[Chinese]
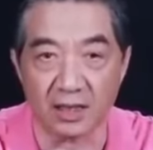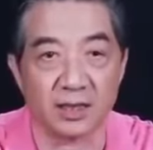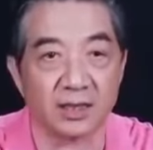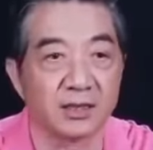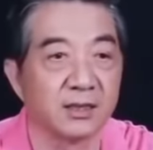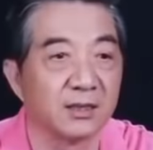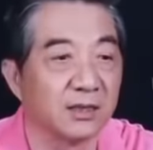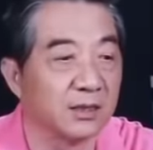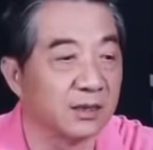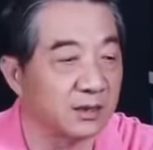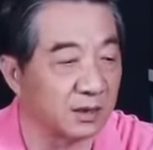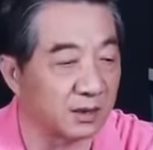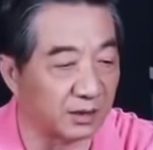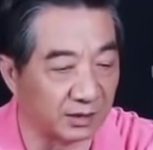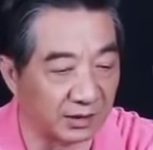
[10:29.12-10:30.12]
厉害。
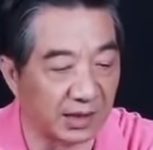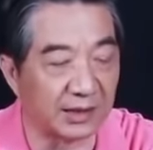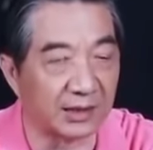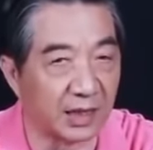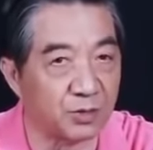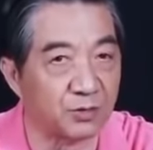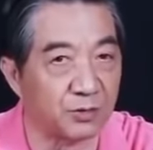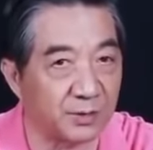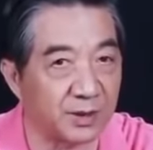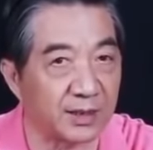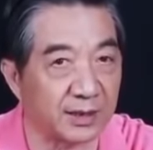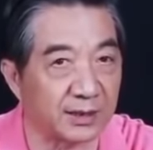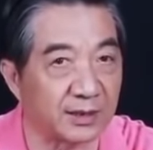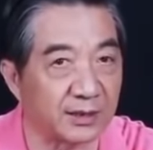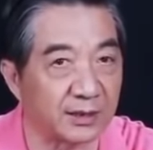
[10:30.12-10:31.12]
这导弹打水面
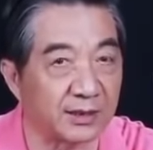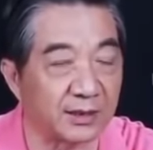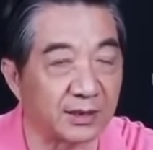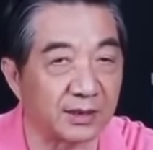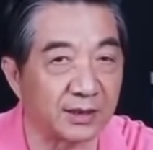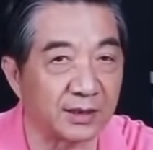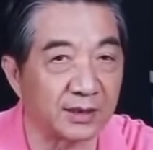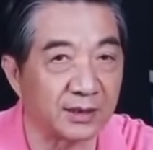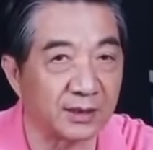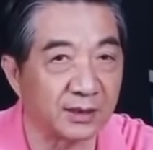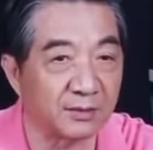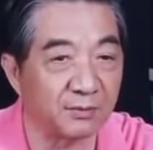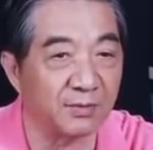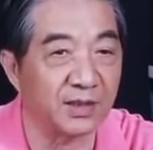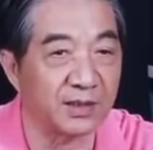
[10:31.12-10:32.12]
舰艇可以，
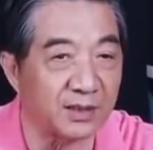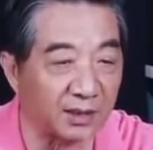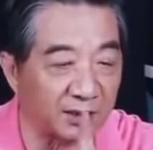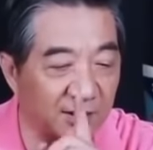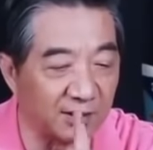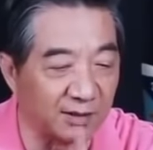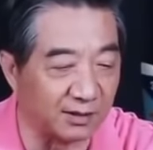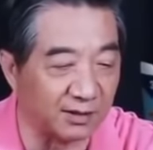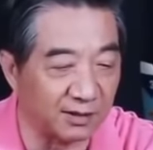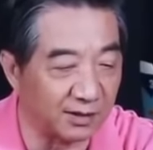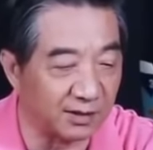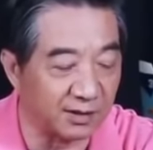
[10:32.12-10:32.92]
没想到。